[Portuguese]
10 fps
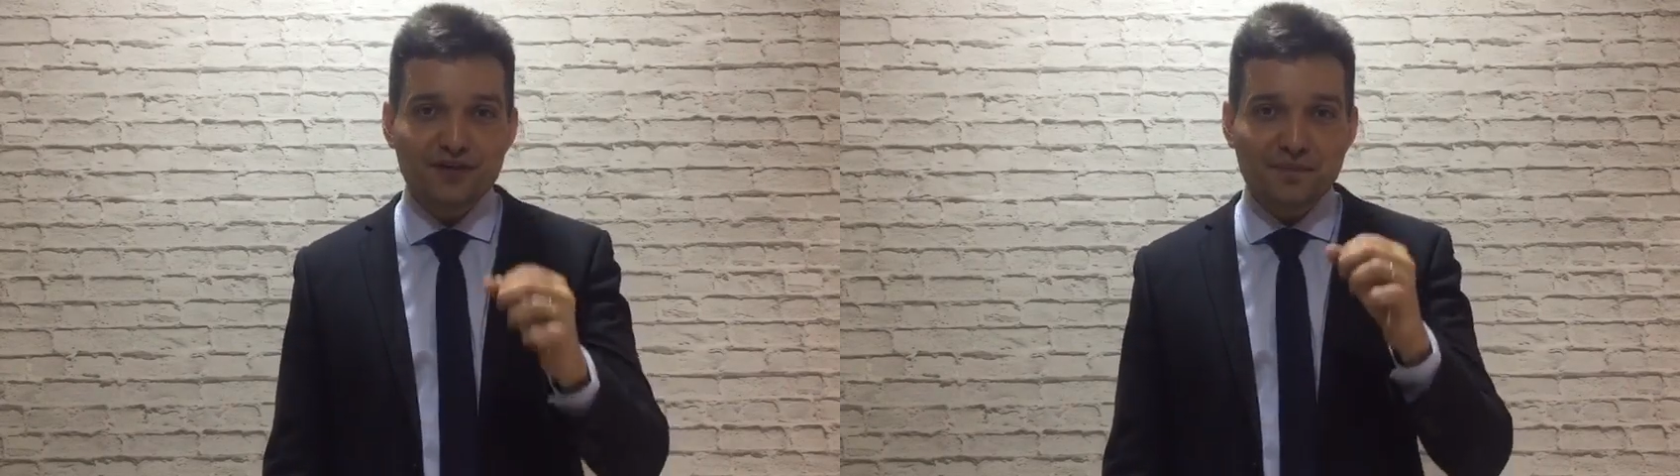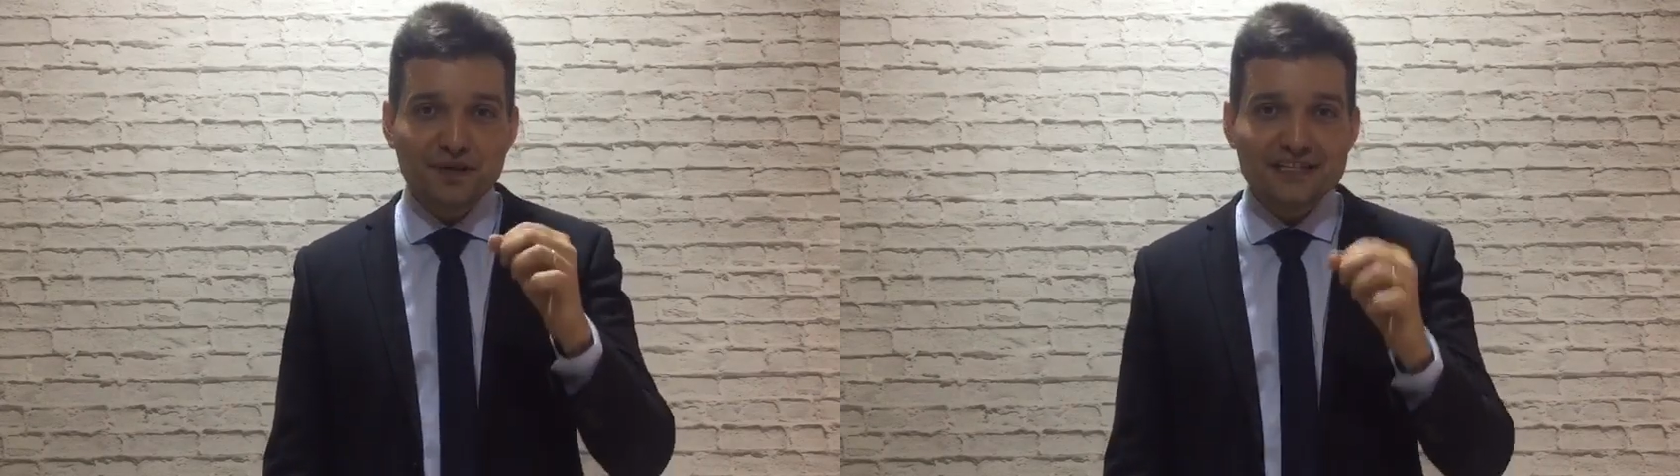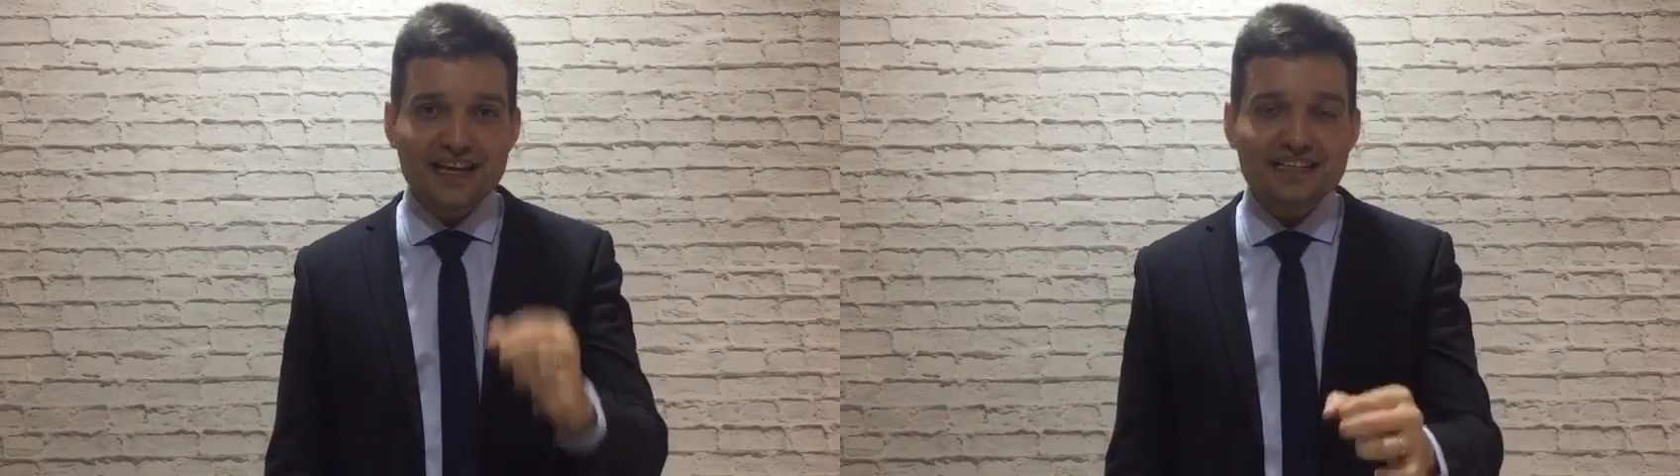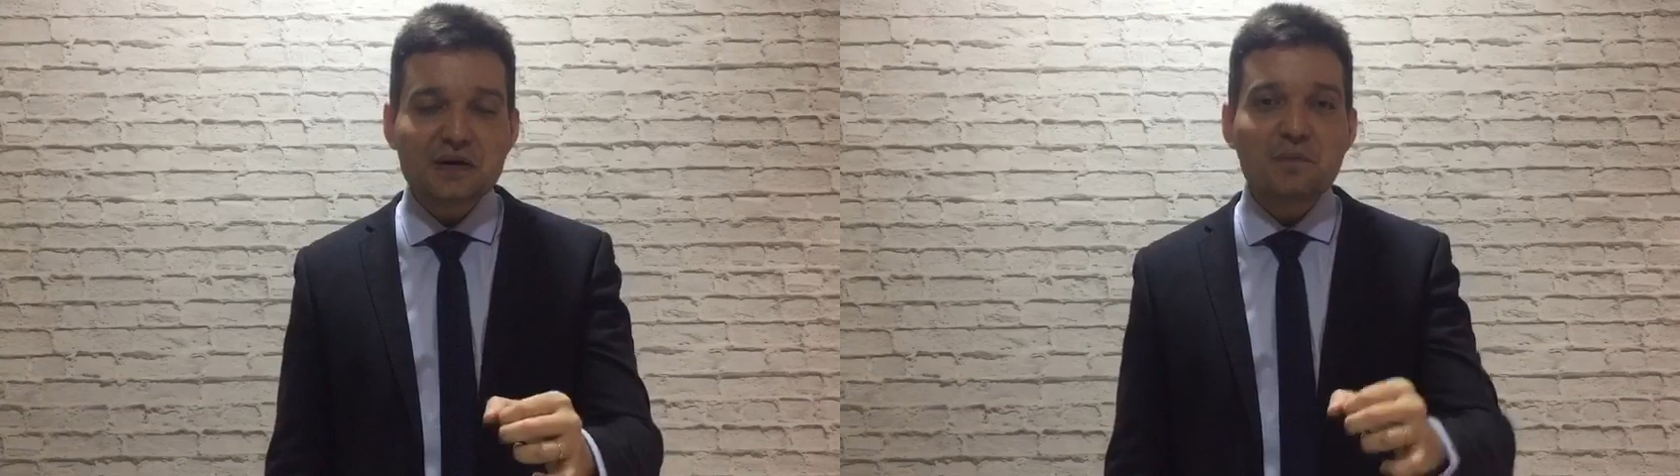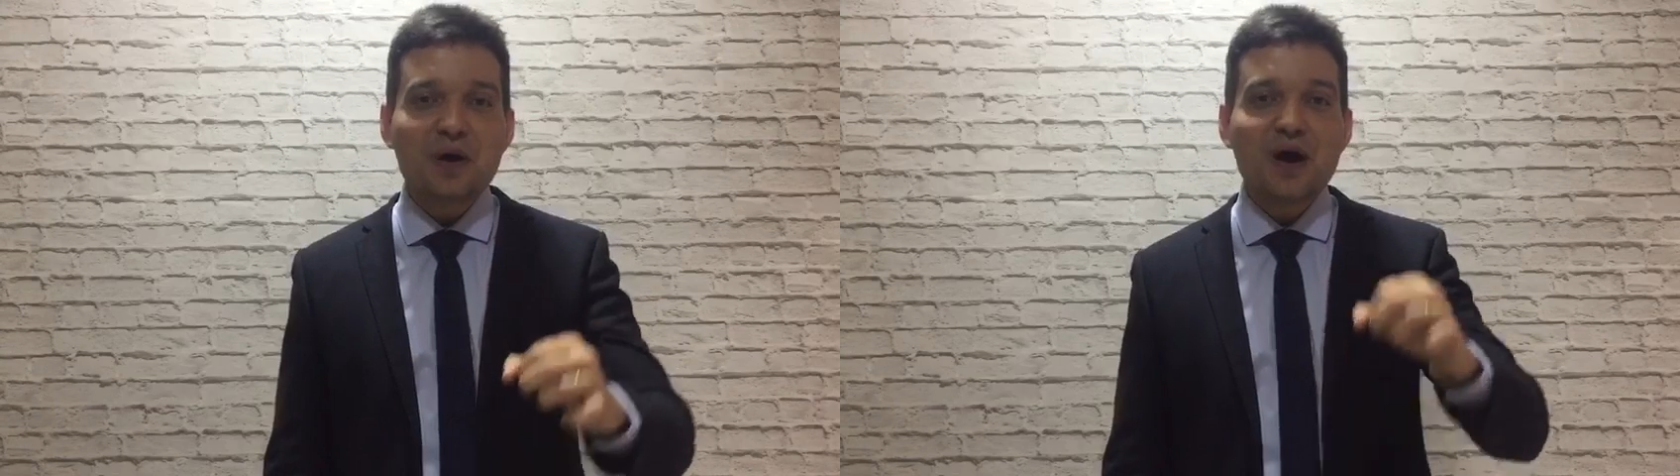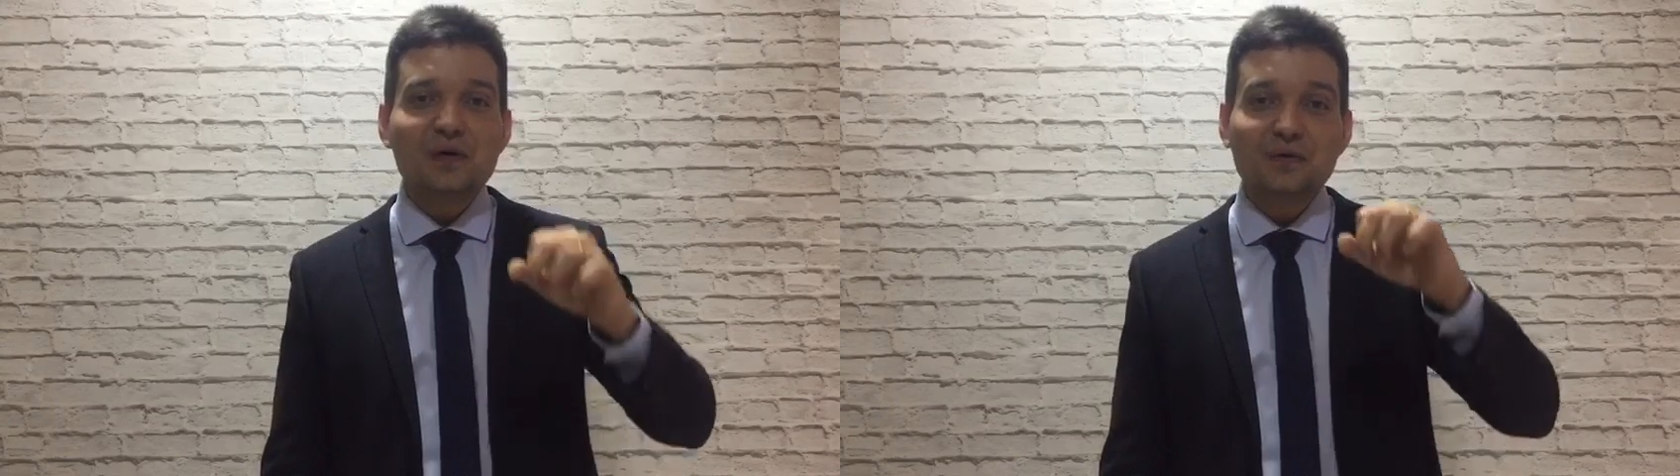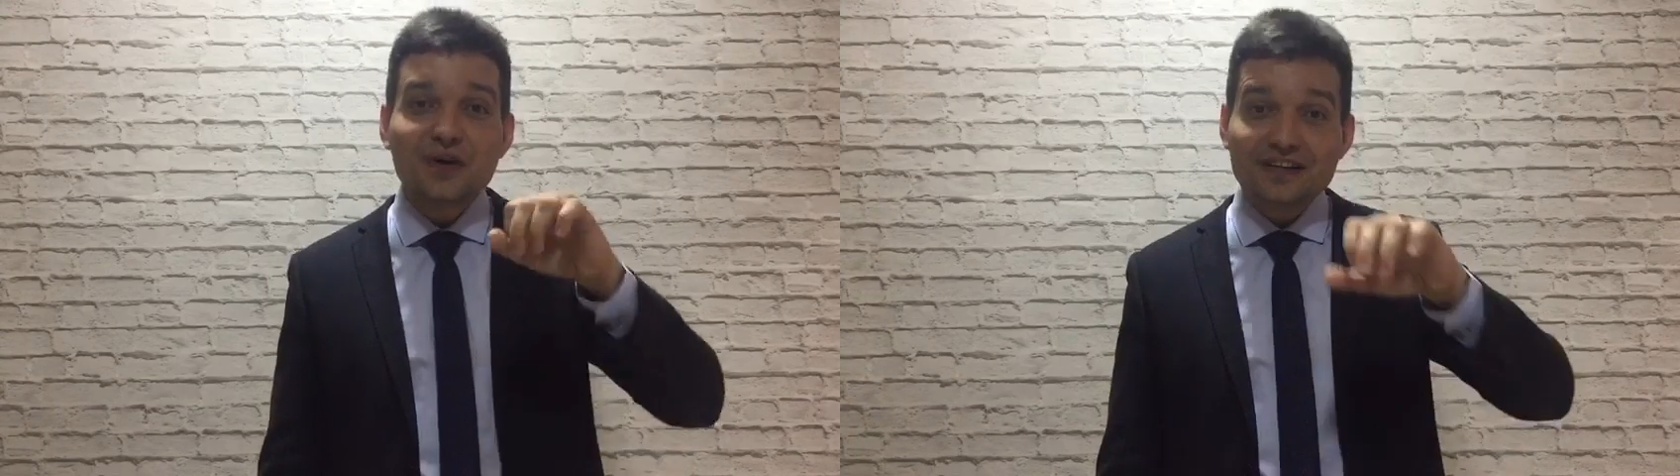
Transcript: da PGE São Paulo